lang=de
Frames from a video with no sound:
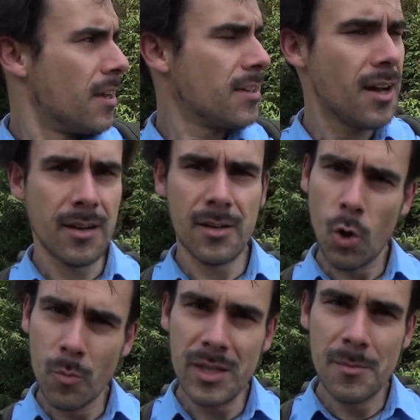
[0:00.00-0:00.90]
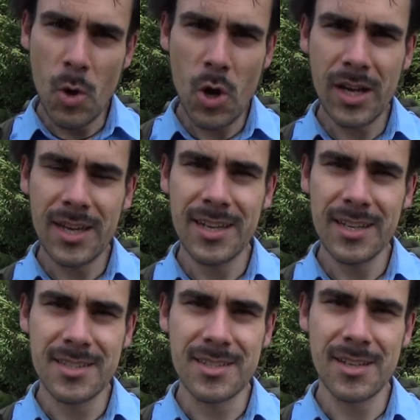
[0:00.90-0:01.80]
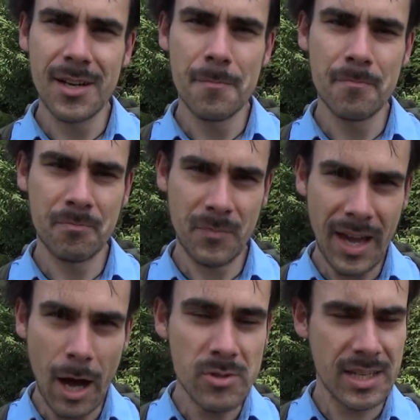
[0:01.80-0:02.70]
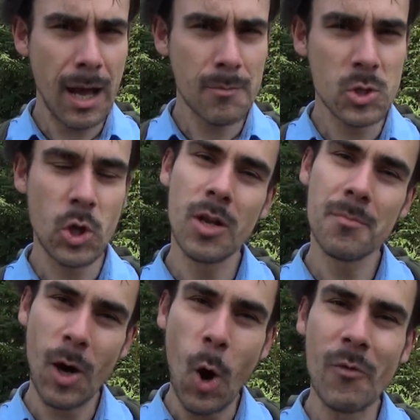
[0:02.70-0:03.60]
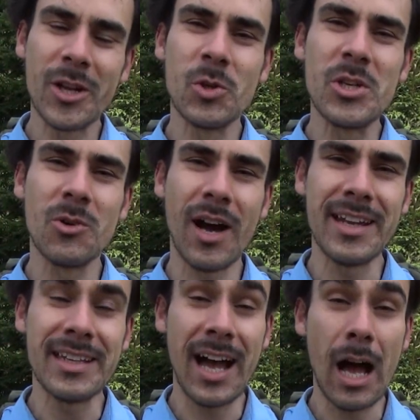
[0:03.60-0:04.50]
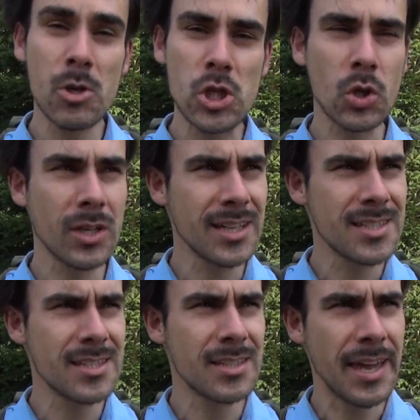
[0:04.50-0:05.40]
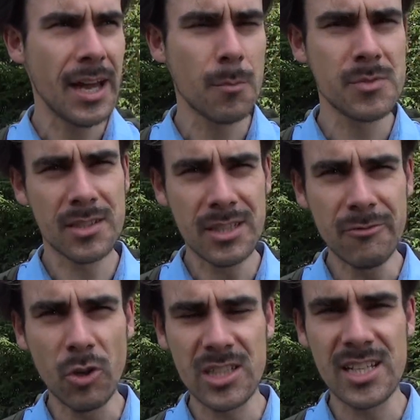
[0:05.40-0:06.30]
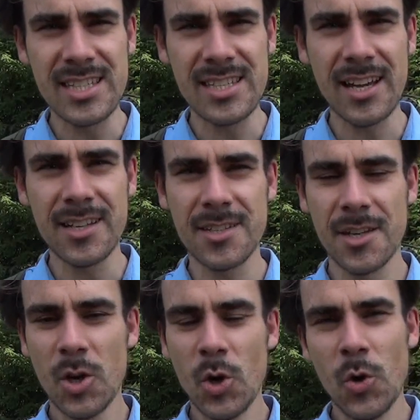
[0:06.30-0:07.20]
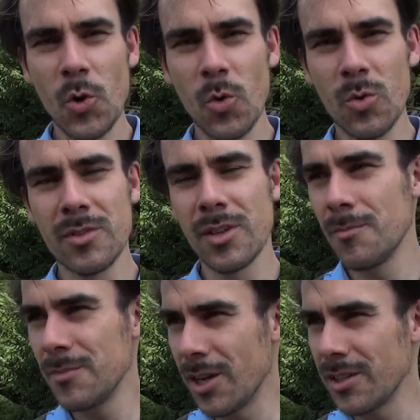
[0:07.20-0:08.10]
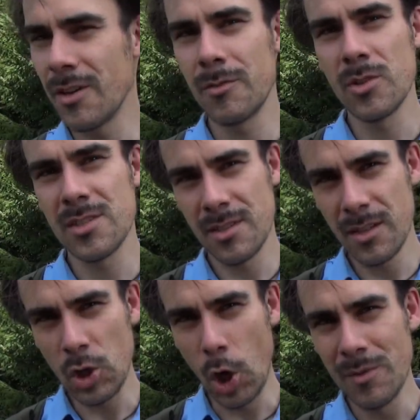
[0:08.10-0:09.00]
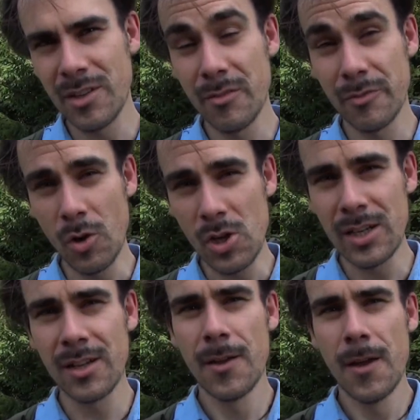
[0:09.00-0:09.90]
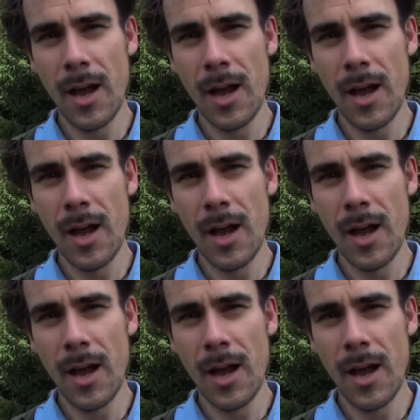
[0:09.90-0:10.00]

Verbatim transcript: Ja, um die Möhre jetzt ähm, ausgraben zu können, brauchen wir natürlich noch einen Grabestock. Jetzt ist Herbst, die Wurzelzeit und ähm, ja, da werden wir uns in den kommenden Folgen